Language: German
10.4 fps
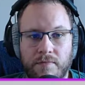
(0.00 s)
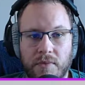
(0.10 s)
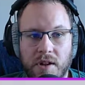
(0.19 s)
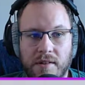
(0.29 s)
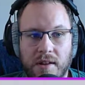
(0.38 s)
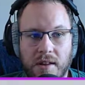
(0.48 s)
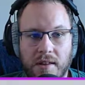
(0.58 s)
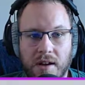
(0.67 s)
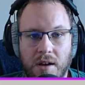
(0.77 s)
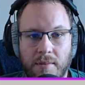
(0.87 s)
Das geht
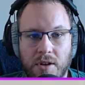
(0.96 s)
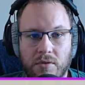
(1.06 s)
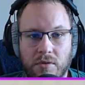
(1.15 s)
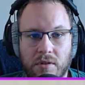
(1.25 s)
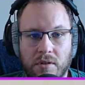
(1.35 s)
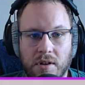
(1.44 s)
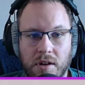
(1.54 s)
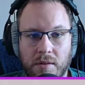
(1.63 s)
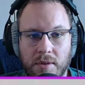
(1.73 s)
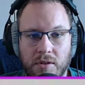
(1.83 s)
3 Minuten,
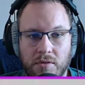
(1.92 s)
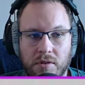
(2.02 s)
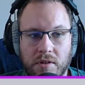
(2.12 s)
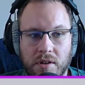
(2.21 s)
3 Minuten,